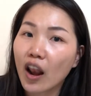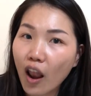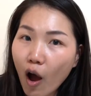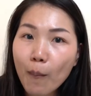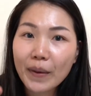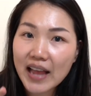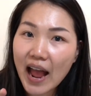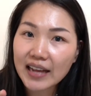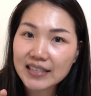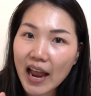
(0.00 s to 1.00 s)
ลองไปหา
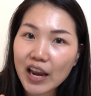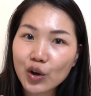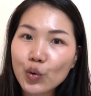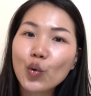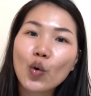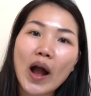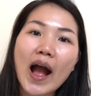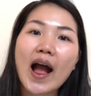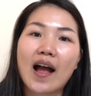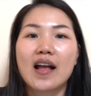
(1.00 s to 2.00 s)
ใช้ดูค่ะ
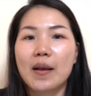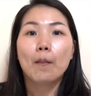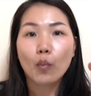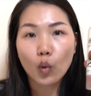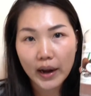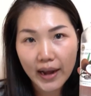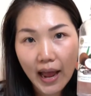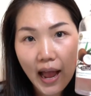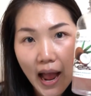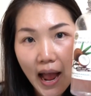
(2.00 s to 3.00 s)
หมวยนะ
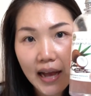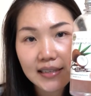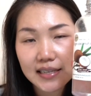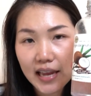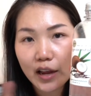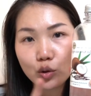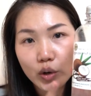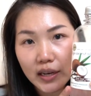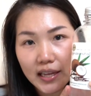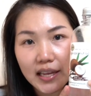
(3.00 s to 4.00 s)
คะจะใช้ตัว
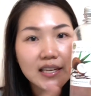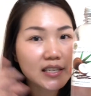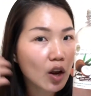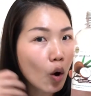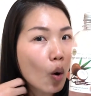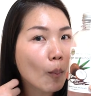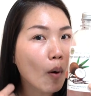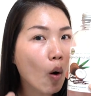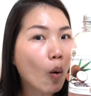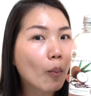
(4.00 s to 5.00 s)
นี้ชโลมผ
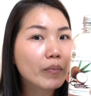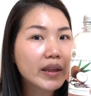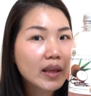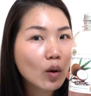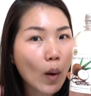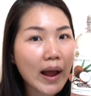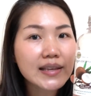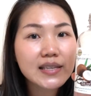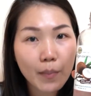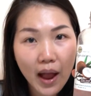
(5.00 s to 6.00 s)
มทิ้งไว้
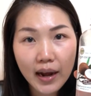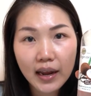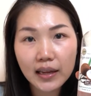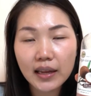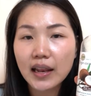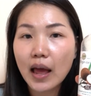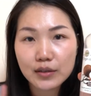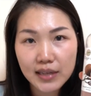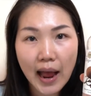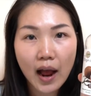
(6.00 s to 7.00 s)
15 นาทีแล้ว
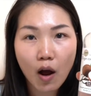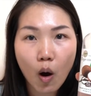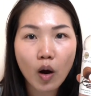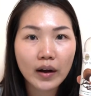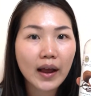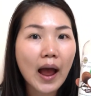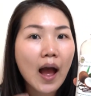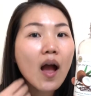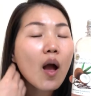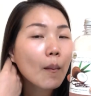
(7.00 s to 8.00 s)
สระออกนะคะ
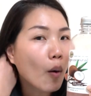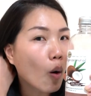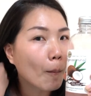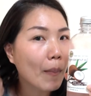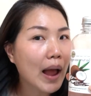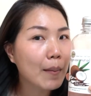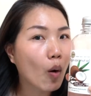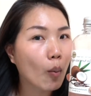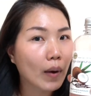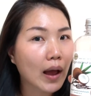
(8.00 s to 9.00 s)
ผมปลายผ
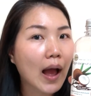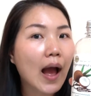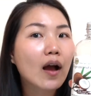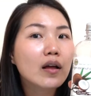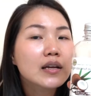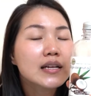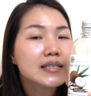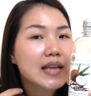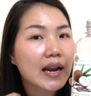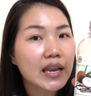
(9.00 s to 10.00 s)
มนะคะ
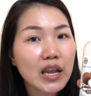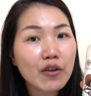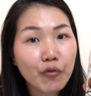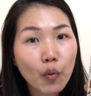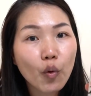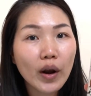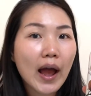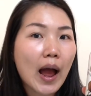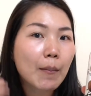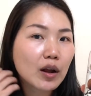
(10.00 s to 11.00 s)
จากที่ฟูนะ
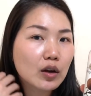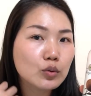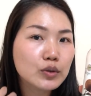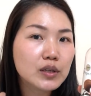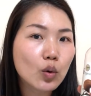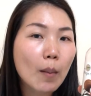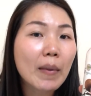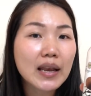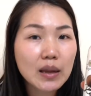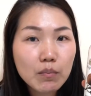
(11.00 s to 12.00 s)
คะ มันก็รู้สึกว่ามั
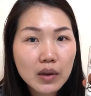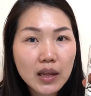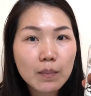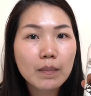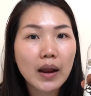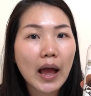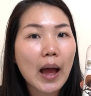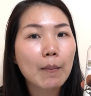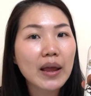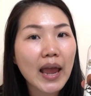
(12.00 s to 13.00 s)
นนิ่มๆนะคะ
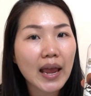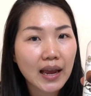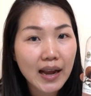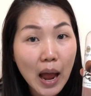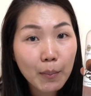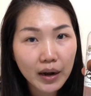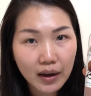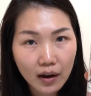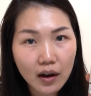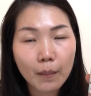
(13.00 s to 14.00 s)
ไม่แข็งกระด้างเหมือน
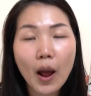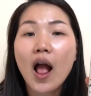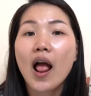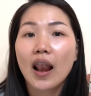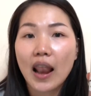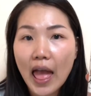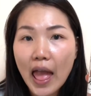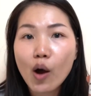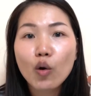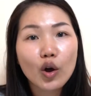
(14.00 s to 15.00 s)
เดิม แล้
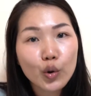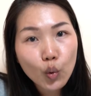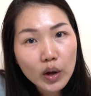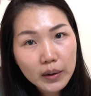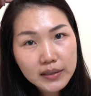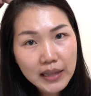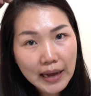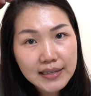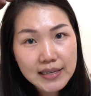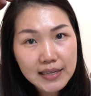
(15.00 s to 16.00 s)
วก็วดหนัง
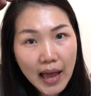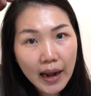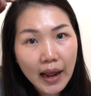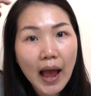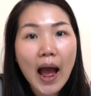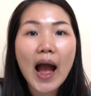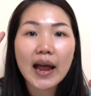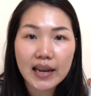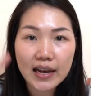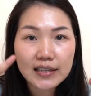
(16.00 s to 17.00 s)
ศีรษะนะคะ อา
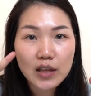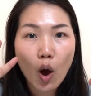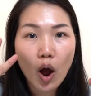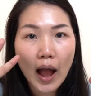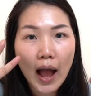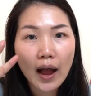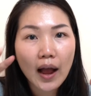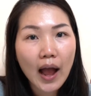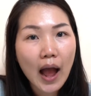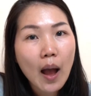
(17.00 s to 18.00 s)
ทิตย์ละ2ครั้ง
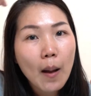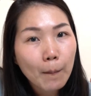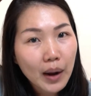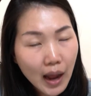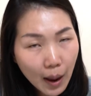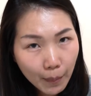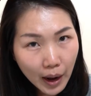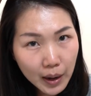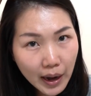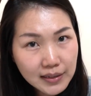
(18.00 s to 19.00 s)
ค่ะ มันทำ
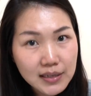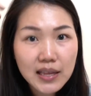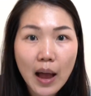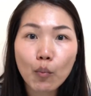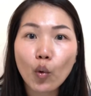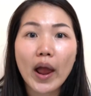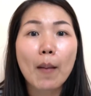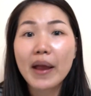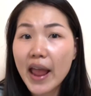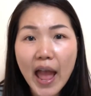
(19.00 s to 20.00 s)
ให้หนังศีรษะหมวยอ่ะ
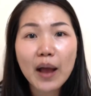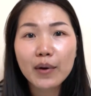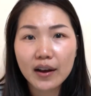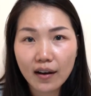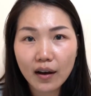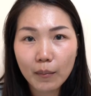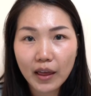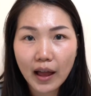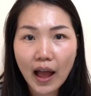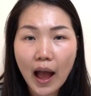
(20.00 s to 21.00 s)
ไม่แห้ง เหมือนเดิมเล
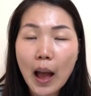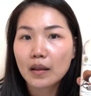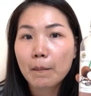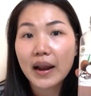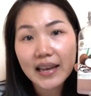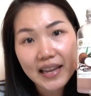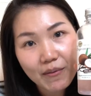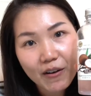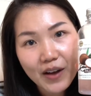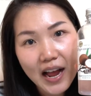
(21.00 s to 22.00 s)
ยค่ะ มันดี
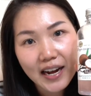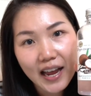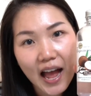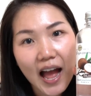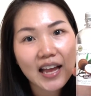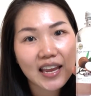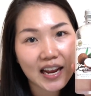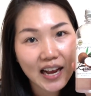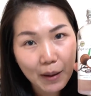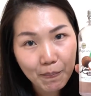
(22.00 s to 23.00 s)
มากๆนะคะเคล็ด
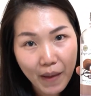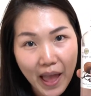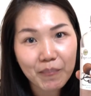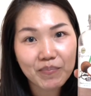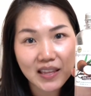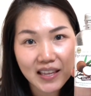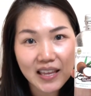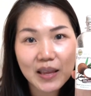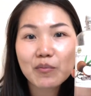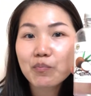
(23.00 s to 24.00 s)
ลับแบบนี้
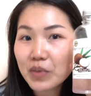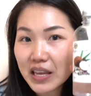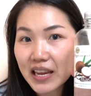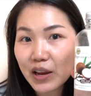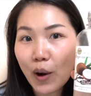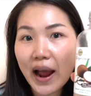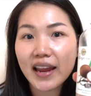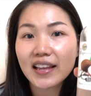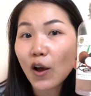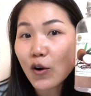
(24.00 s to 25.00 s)
มีไว้
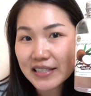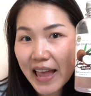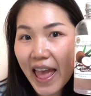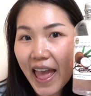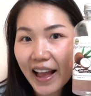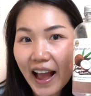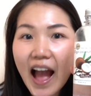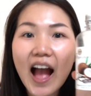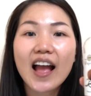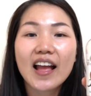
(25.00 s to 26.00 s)
ต้องแชร์ค่ะ
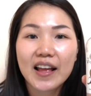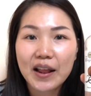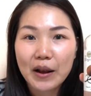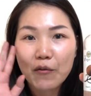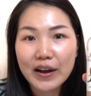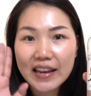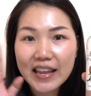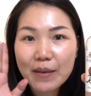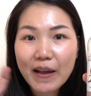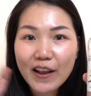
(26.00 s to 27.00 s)
วันนี้
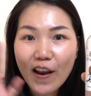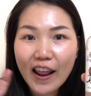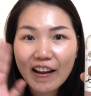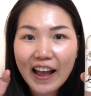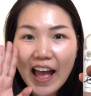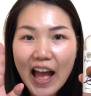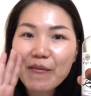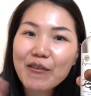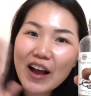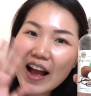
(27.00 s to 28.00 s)
ไปก่อนแล้วนะคะ
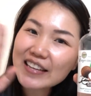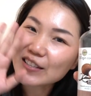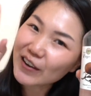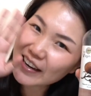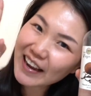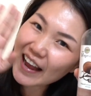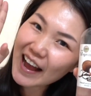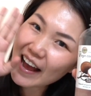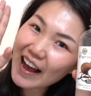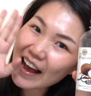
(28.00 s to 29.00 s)
บ๊ายบายสวัสดี
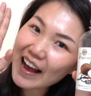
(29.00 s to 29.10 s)
ค่ะ